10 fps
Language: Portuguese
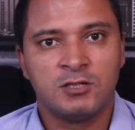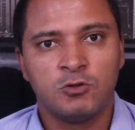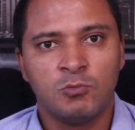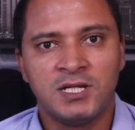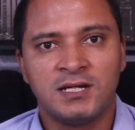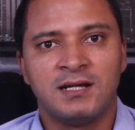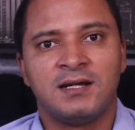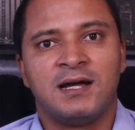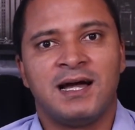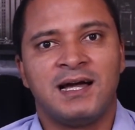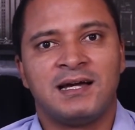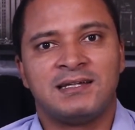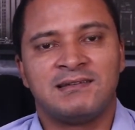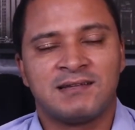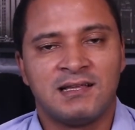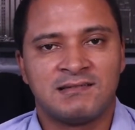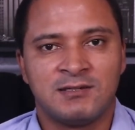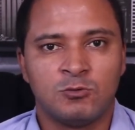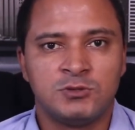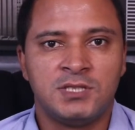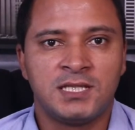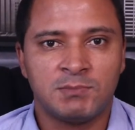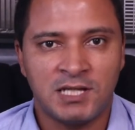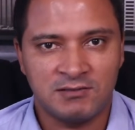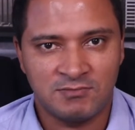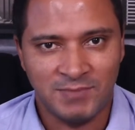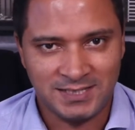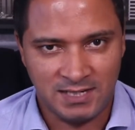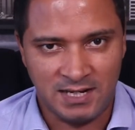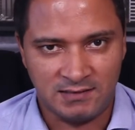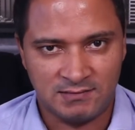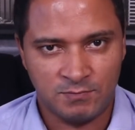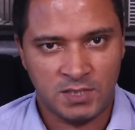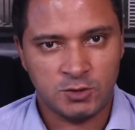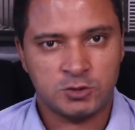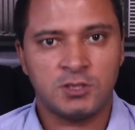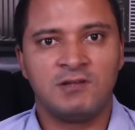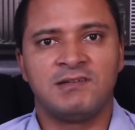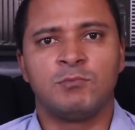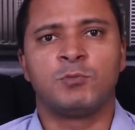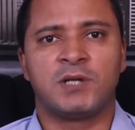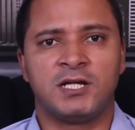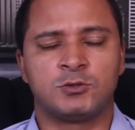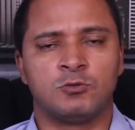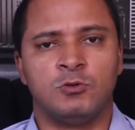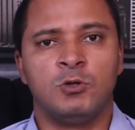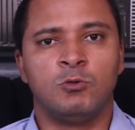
que obriga a instalação de determinados materiais. Deixa eu te dar um exemplo prático.